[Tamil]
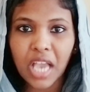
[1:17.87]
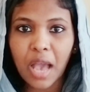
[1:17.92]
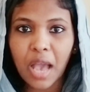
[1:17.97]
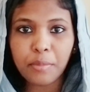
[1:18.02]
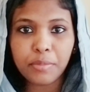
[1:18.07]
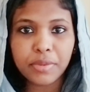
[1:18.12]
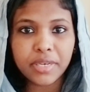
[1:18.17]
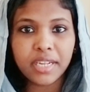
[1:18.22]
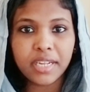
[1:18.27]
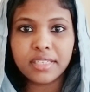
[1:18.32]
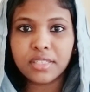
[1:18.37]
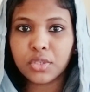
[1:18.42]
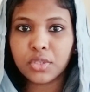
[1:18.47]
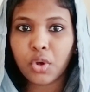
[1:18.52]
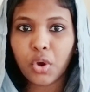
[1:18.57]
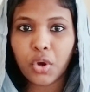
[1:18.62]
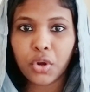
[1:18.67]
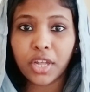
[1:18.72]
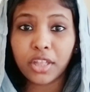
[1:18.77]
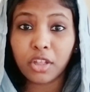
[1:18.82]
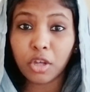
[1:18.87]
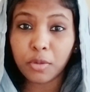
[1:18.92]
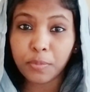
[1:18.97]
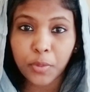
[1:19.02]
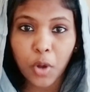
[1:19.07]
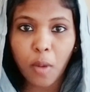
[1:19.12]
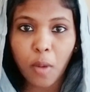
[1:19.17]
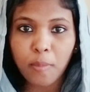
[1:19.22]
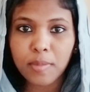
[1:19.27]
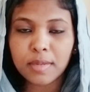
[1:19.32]
ஆம்பியன்ஸ் ஆர் ஏதாவது
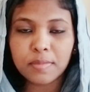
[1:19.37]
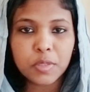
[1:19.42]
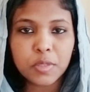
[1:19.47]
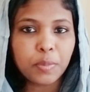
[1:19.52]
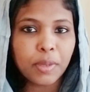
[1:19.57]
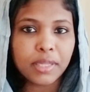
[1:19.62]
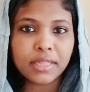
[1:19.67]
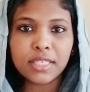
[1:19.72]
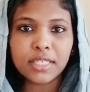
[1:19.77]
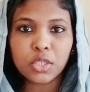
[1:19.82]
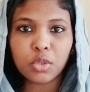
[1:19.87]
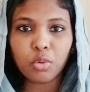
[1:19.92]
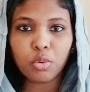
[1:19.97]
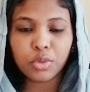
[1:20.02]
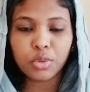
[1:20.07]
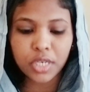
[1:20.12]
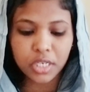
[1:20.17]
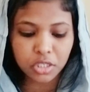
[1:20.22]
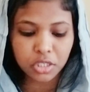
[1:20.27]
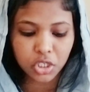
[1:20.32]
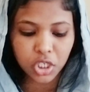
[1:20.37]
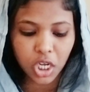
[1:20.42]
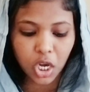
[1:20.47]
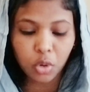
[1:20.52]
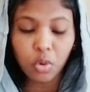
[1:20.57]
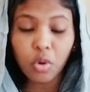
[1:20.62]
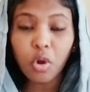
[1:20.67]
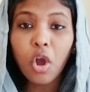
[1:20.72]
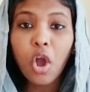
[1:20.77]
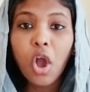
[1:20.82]
ப்ராப்ளம்ஸ் பற்றி சொல்லணும்னு
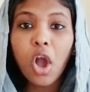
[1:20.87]
நினச்சாலோ